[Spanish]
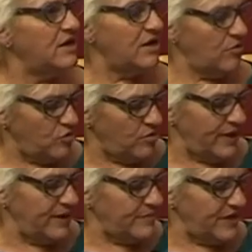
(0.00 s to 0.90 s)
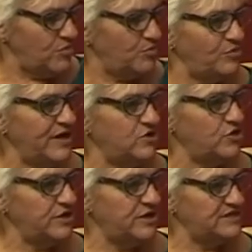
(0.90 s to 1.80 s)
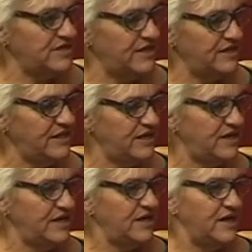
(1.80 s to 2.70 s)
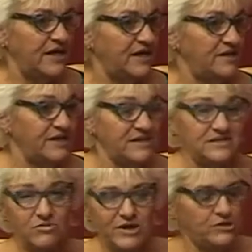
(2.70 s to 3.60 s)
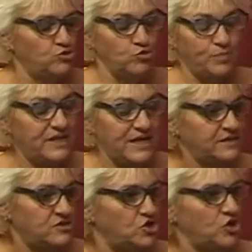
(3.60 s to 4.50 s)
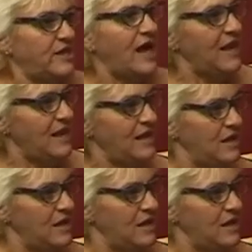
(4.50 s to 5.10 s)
Uno va caminando por una cornisa entre que sea una estupidez total